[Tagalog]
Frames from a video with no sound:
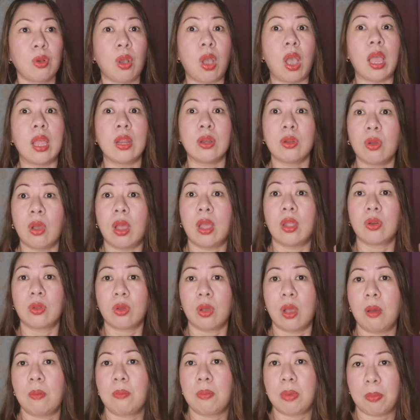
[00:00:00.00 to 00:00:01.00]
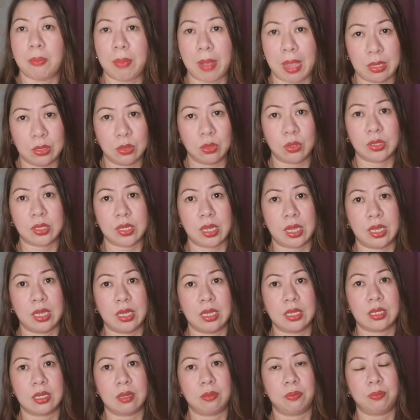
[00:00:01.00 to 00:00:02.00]
kung ano-ano ang papasok sa
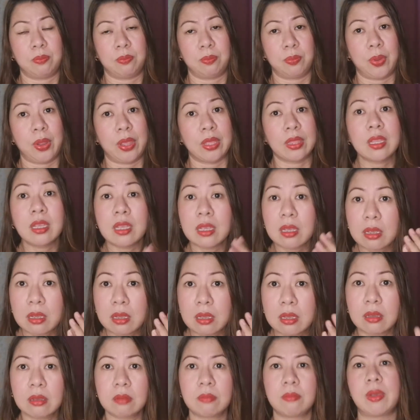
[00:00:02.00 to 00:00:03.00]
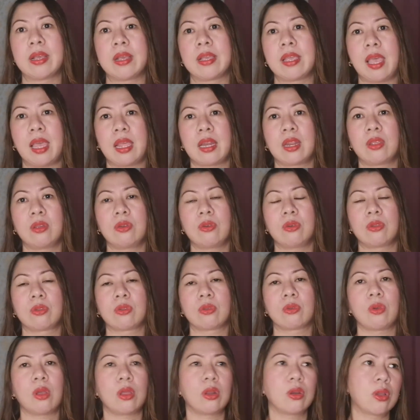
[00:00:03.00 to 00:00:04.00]
isip. Pwedeng mangyari
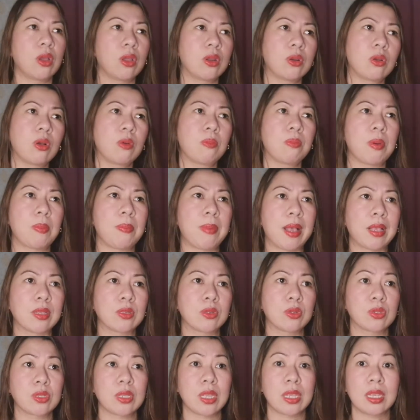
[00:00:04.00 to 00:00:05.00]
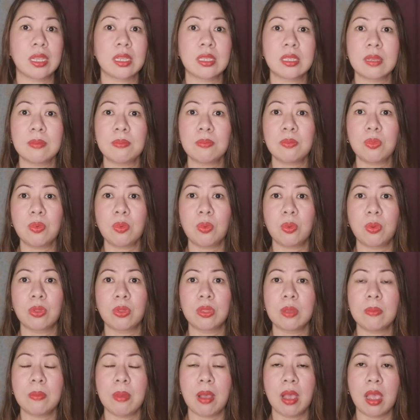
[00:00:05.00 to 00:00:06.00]
yon kung ano-ano ang papasok sa isip ko,
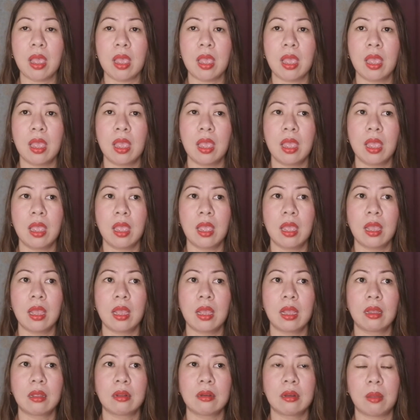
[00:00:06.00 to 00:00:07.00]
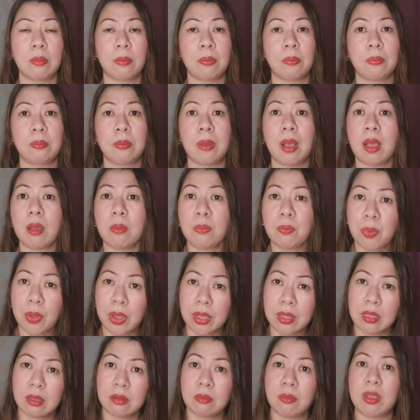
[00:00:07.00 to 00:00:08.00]
di ba? na baka
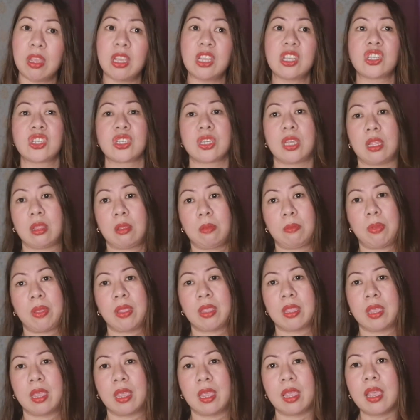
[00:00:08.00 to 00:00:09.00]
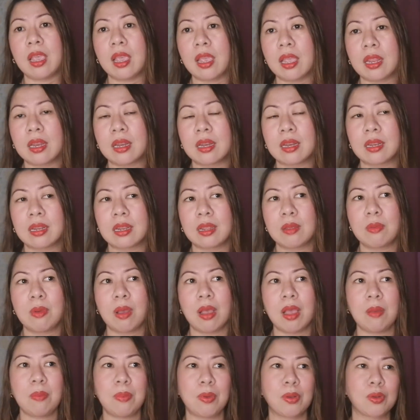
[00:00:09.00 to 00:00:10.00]
pwedeng ma-chat pa niya yan. Di
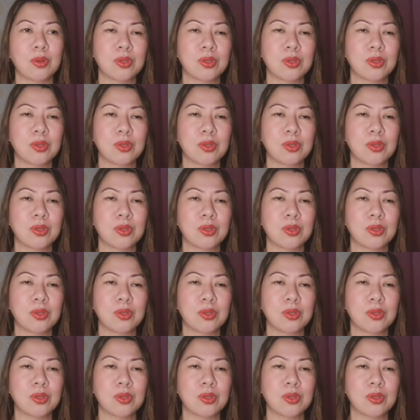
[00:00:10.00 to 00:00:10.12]
ba?